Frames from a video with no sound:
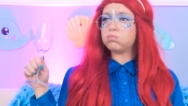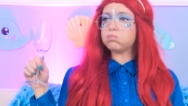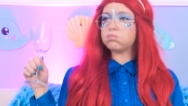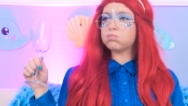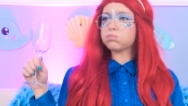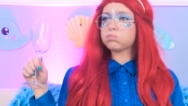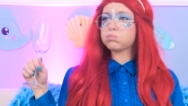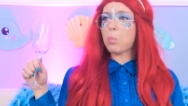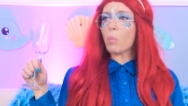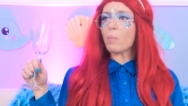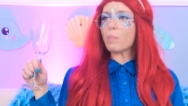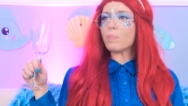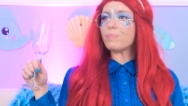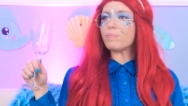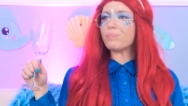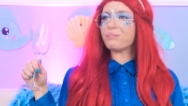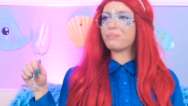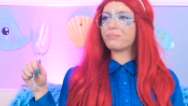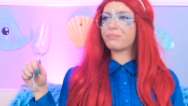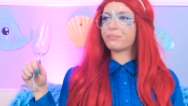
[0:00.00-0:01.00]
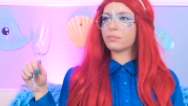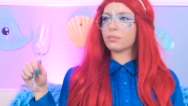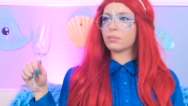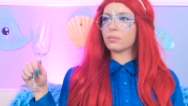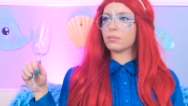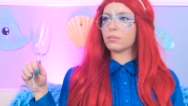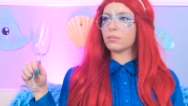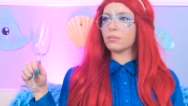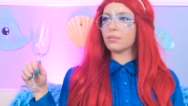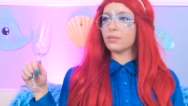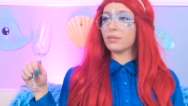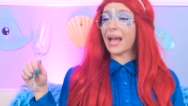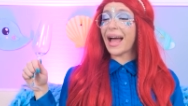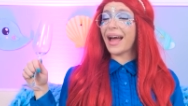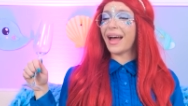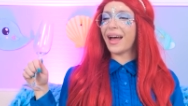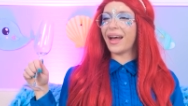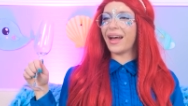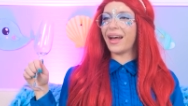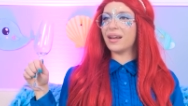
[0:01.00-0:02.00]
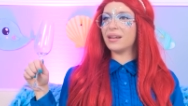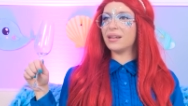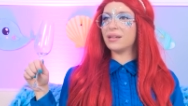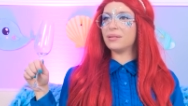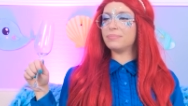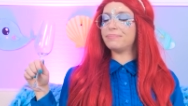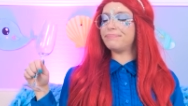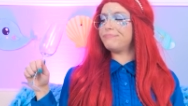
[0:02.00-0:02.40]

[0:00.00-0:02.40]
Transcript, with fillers: Hmm. Mm, mm, mm,